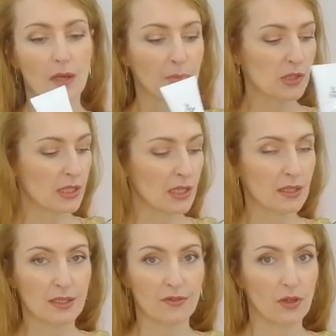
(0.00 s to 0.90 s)
я просто не
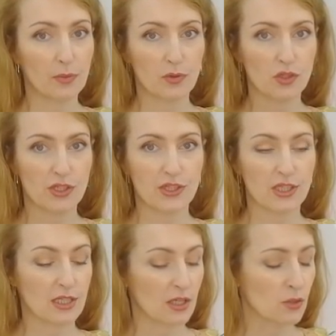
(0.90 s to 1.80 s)
открываю потому что
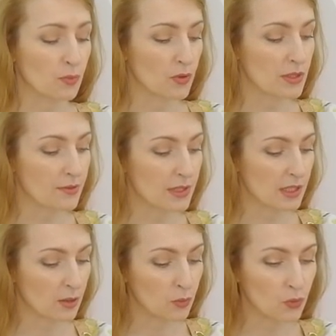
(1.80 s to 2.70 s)
сейчас сразу
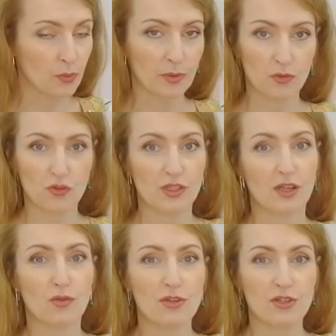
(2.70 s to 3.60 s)
пользоваться не буду мне нужно
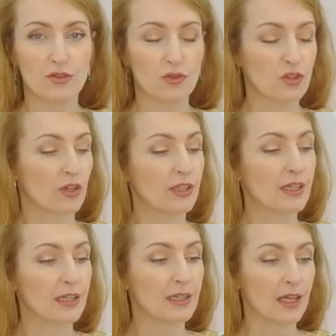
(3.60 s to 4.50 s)
закончить то что
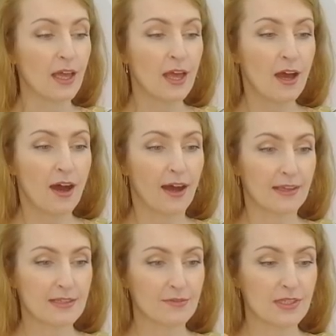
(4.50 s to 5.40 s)
открыто
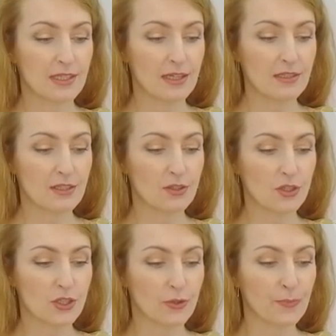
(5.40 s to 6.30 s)
а если вы знаете то
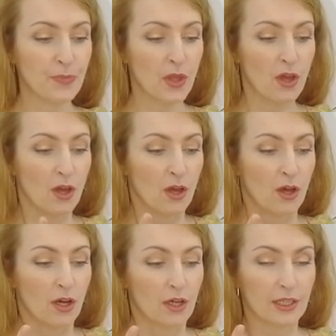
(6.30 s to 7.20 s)
что
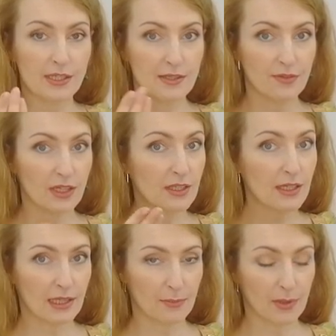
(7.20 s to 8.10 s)
если вы
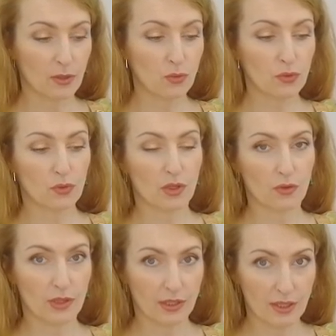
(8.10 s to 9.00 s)
открыли продукт вот
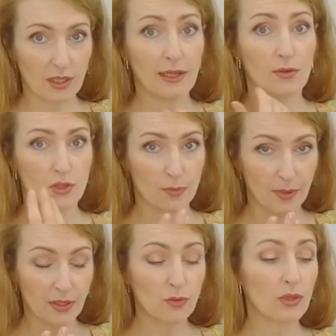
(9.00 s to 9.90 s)
так вот открыли уже
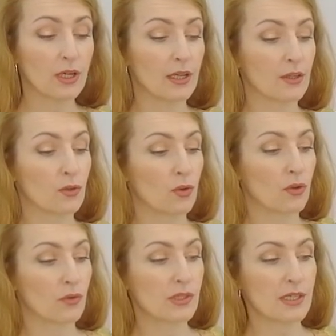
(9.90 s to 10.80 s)
понюхали
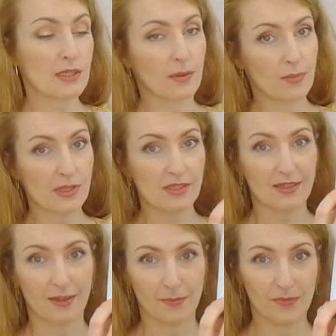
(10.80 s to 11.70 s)
то вот здесь
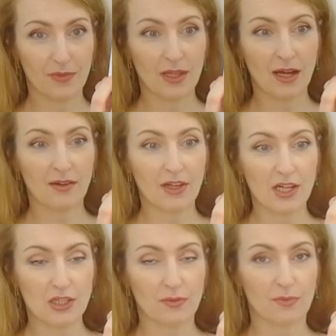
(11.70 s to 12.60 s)
написано на
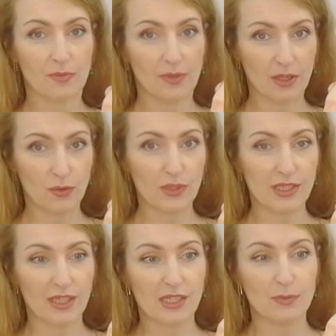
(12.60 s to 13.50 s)
каждом
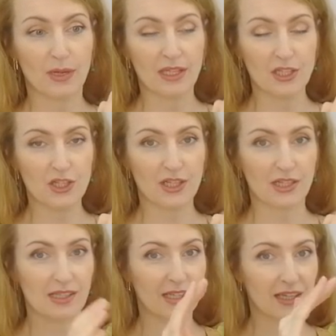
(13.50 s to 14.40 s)
продукте есть
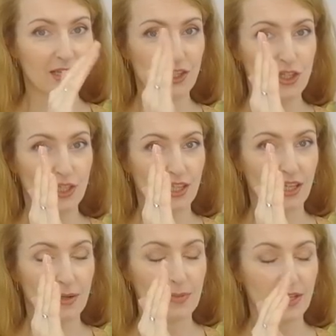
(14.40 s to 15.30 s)
баночка и крышечка
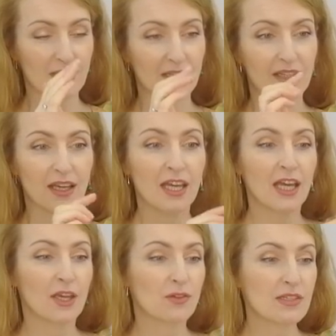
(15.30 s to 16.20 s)
такая приоткрытая
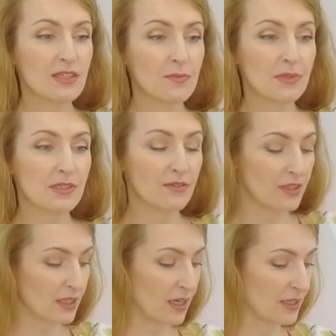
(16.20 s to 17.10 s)
и вот здесь написано
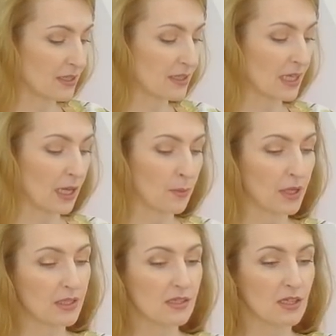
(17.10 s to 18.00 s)
12 м
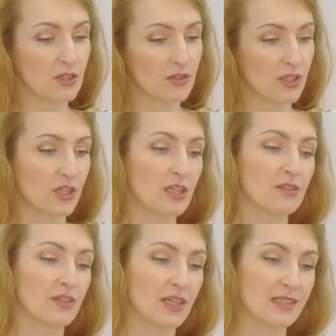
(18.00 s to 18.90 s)
это значит в
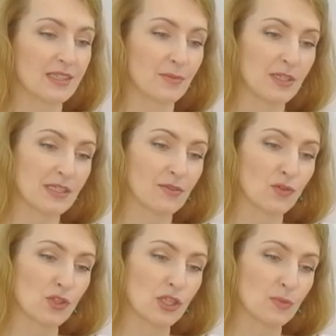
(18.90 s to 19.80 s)
течение 12 месяцев
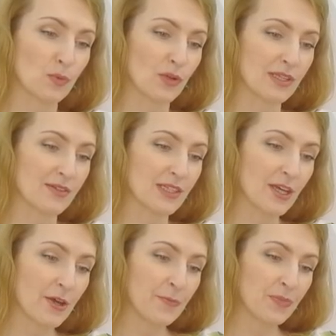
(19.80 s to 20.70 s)
нужно использовать
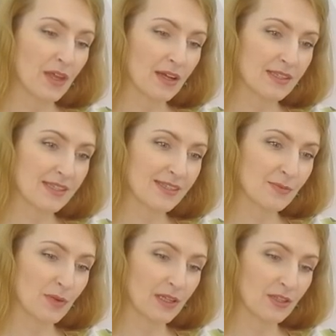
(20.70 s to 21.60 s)
так где
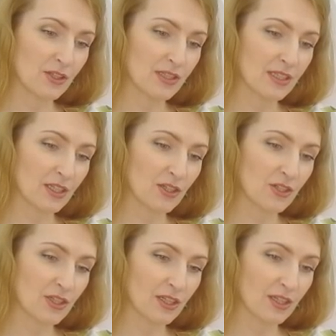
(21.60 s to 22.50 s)
здесь баночка с
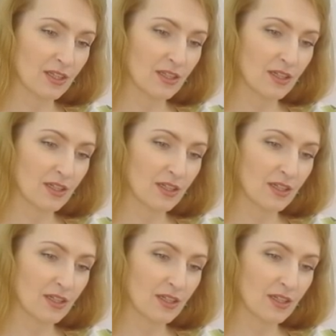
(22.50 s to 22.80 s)
крышечкой